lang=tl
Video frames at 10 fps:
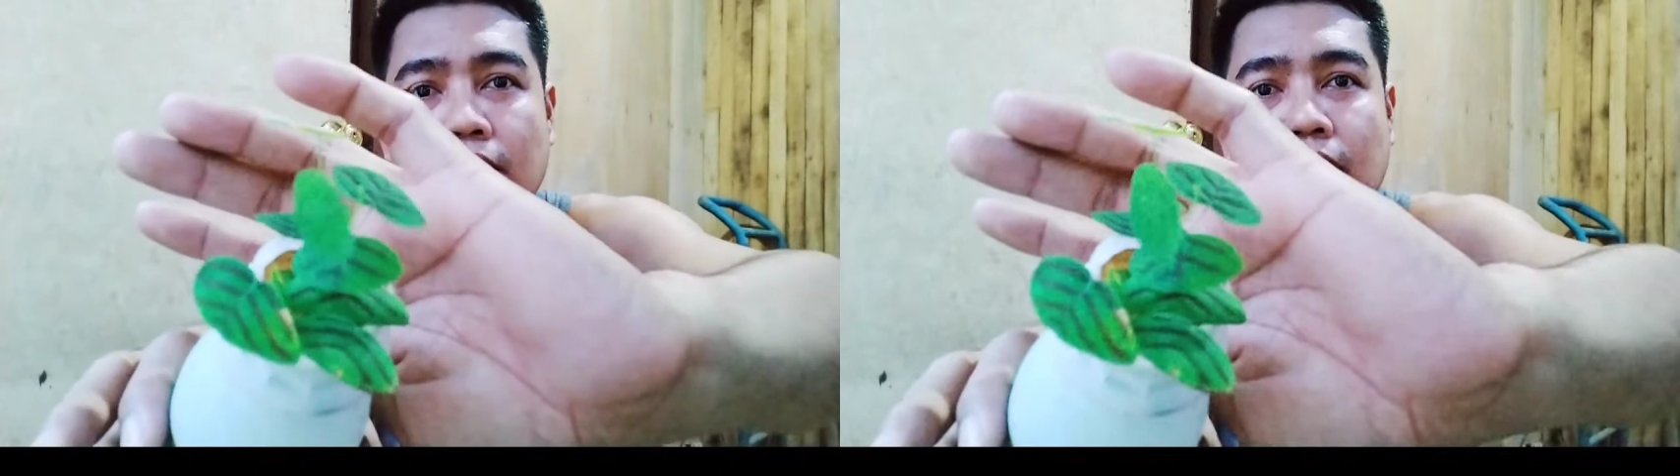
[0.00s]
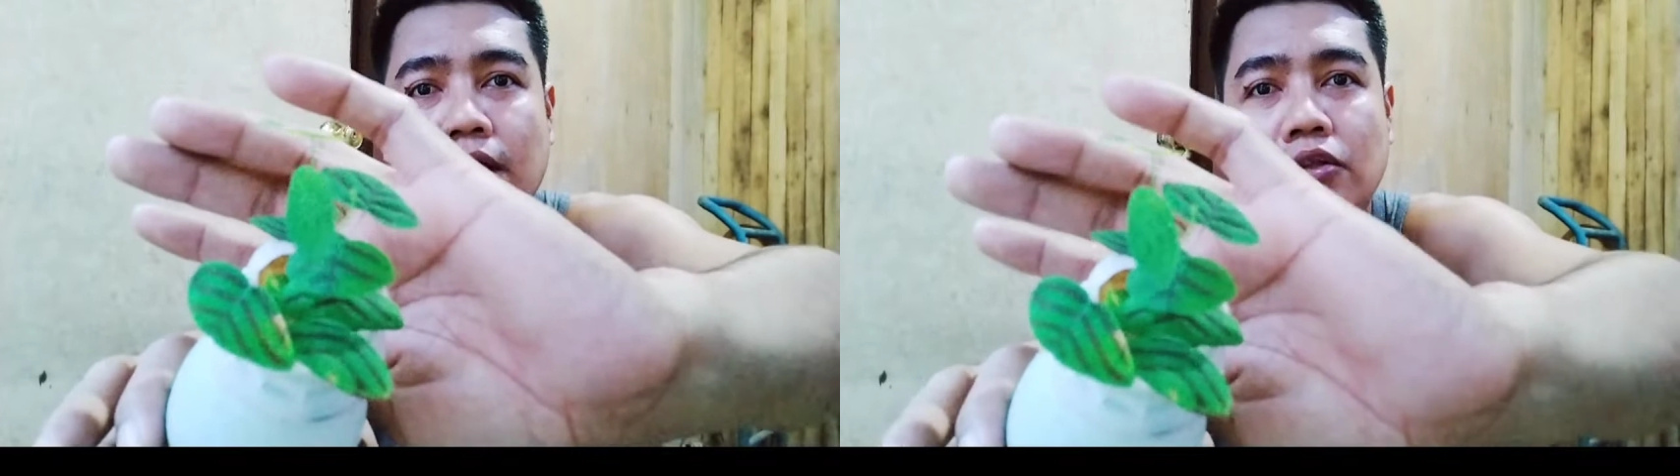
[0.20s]

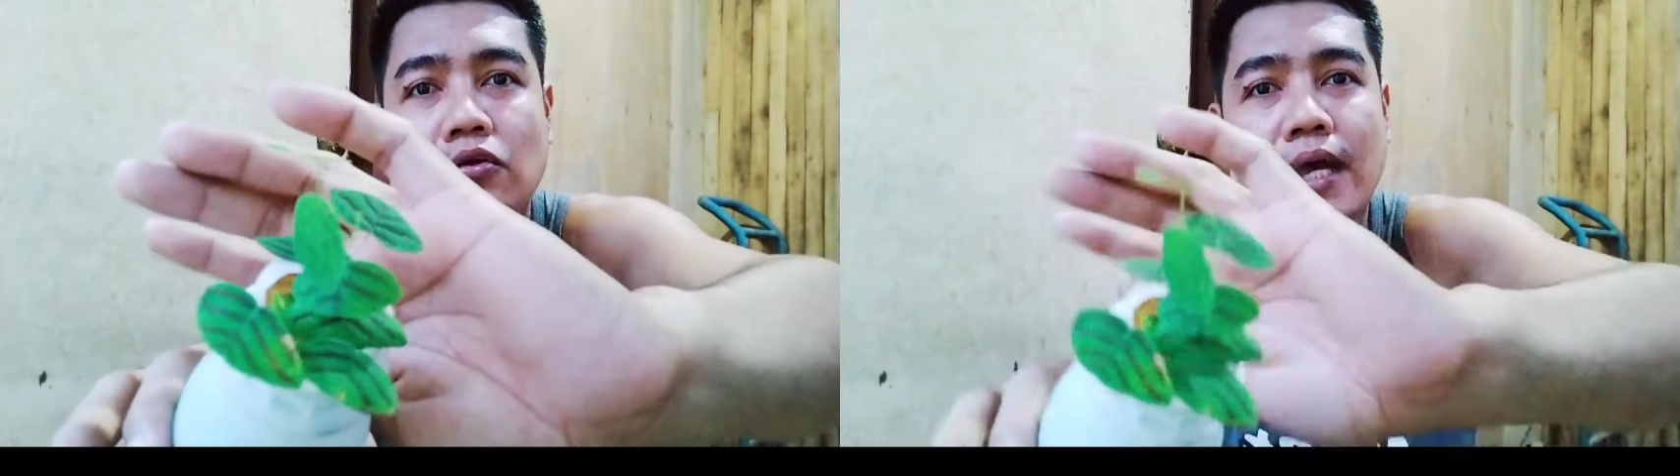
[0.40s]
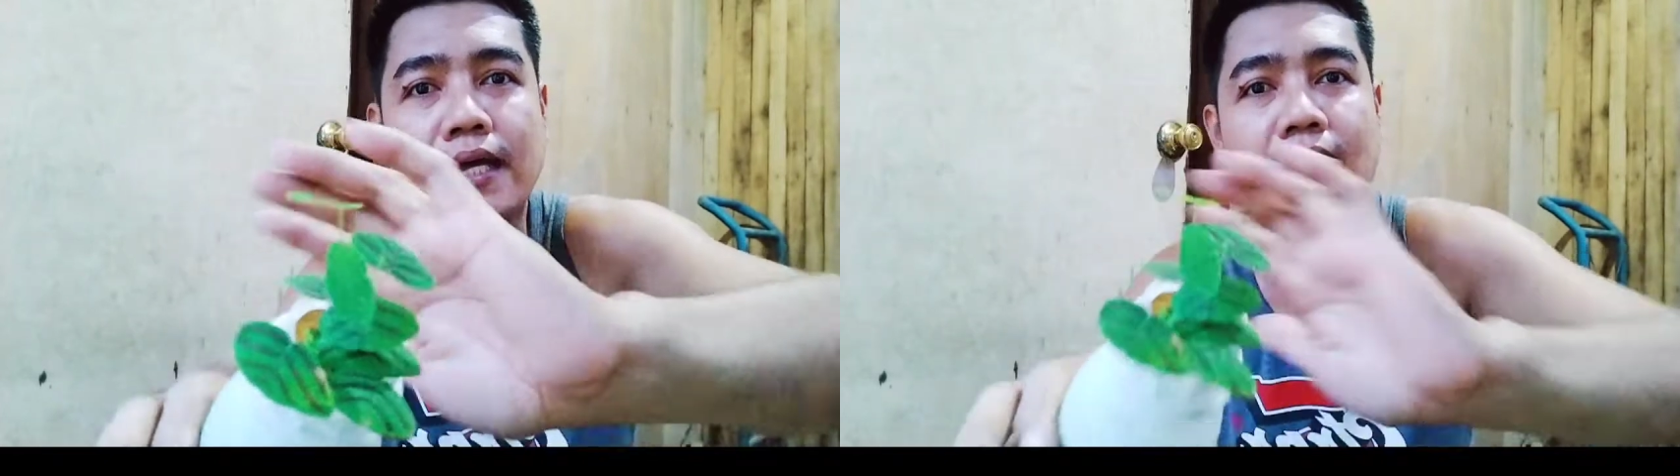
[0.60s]
Ito
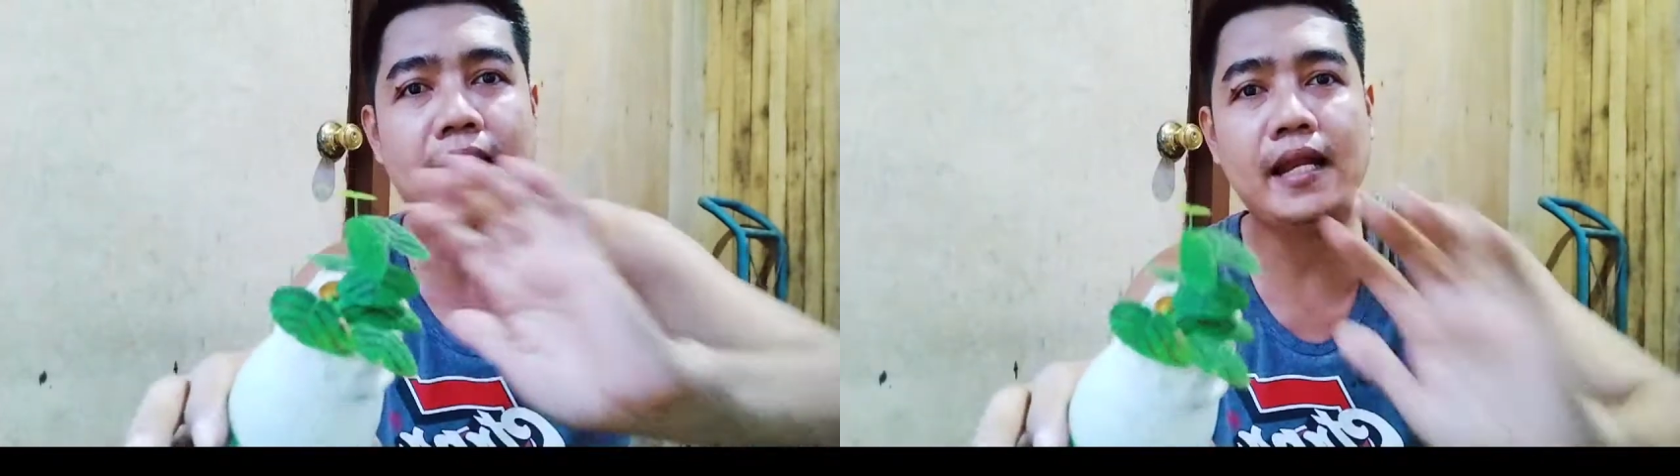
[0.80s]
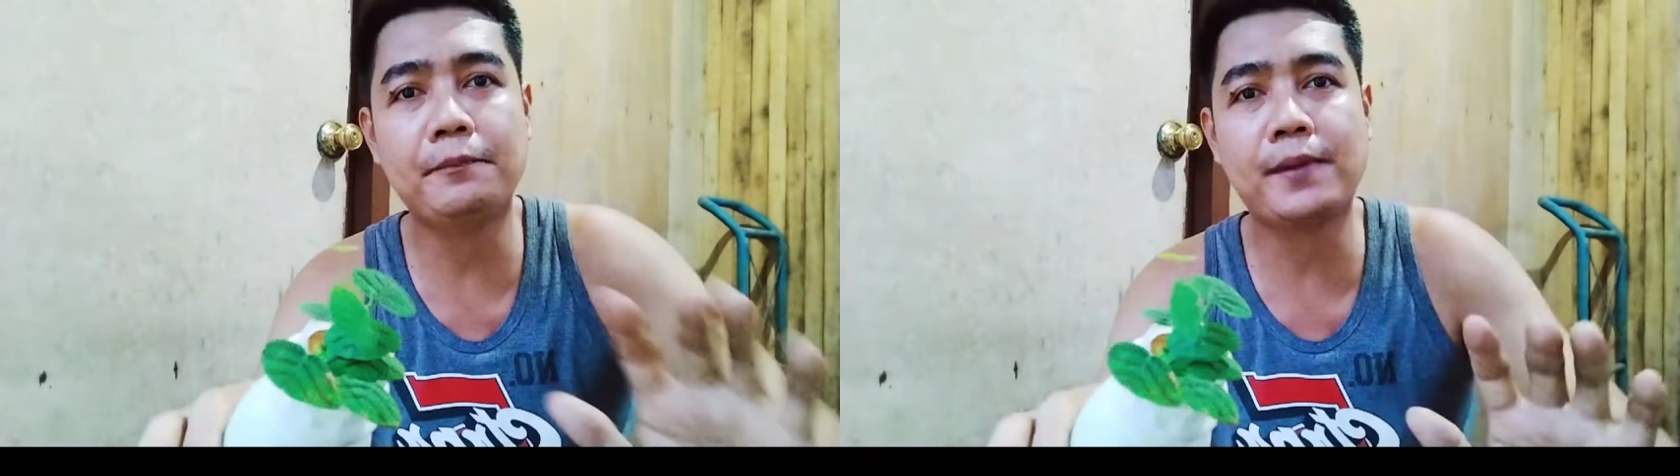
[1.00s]
ay
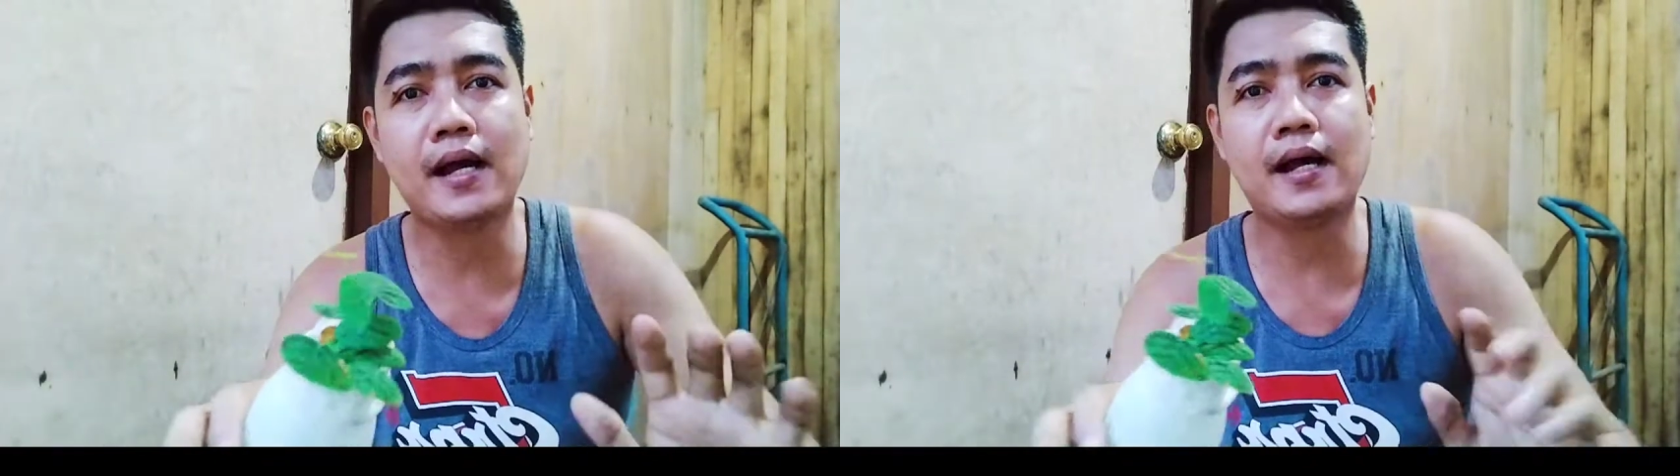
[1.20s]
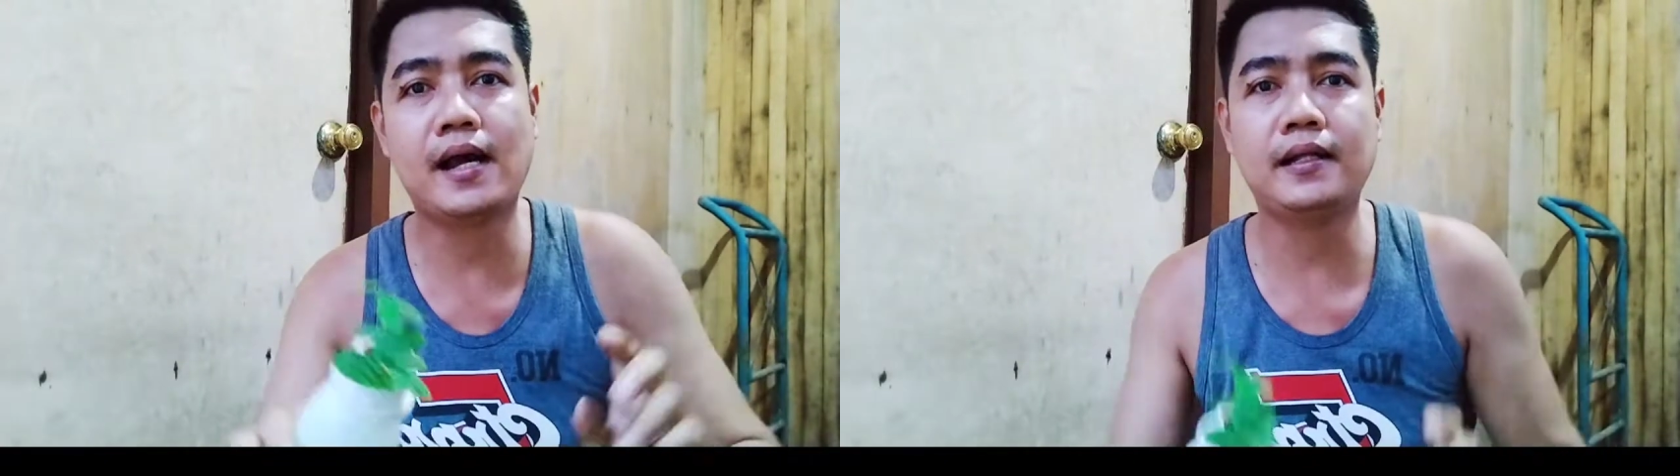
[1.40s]
galing pa
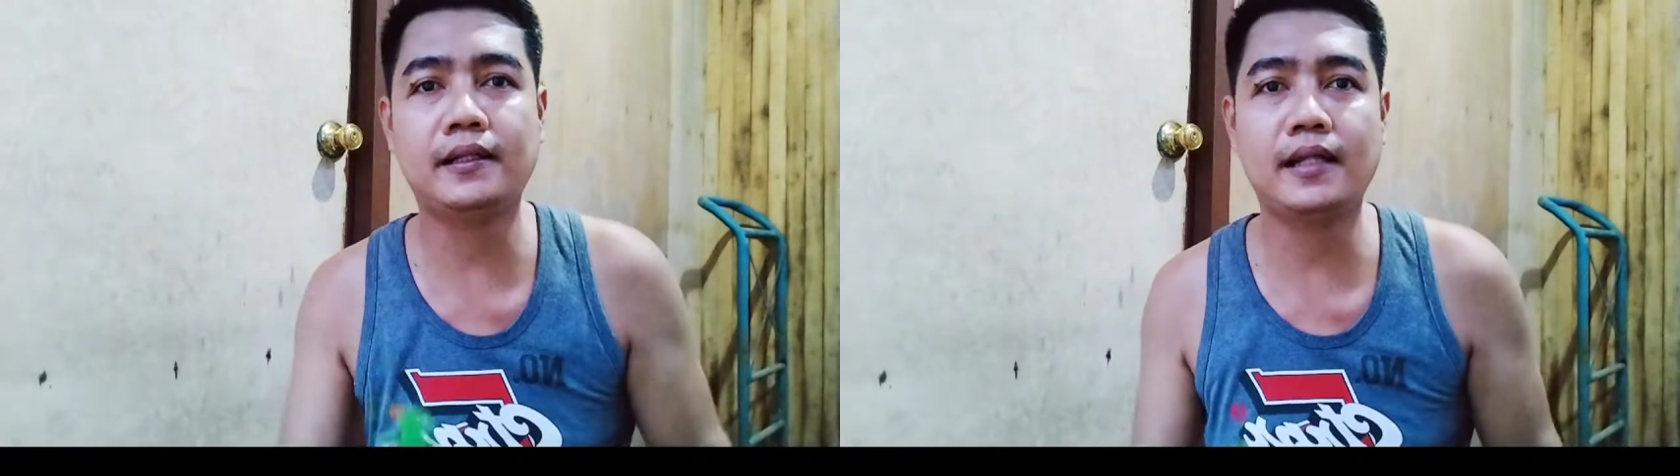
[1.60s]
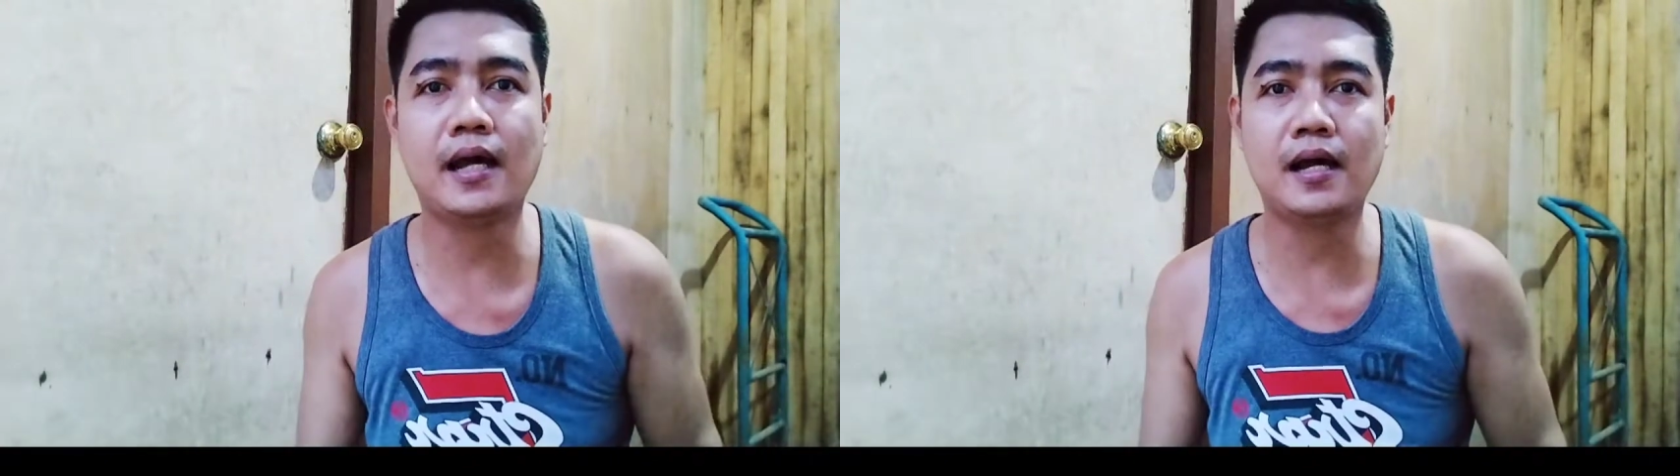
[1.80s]
nga
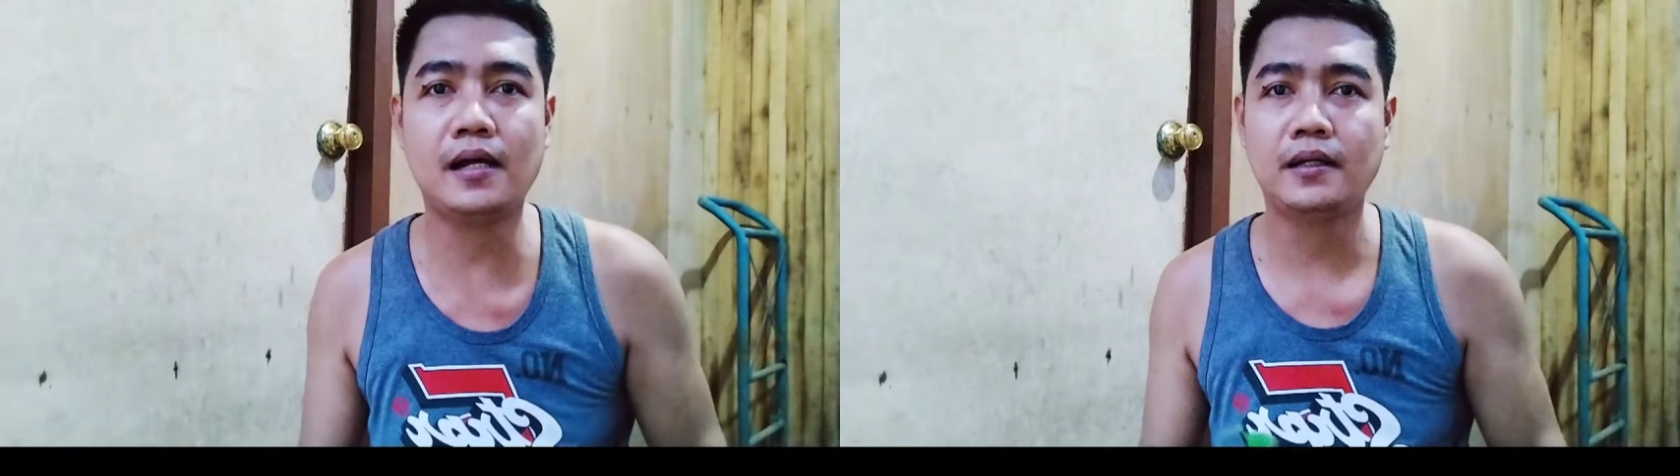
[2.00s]
ng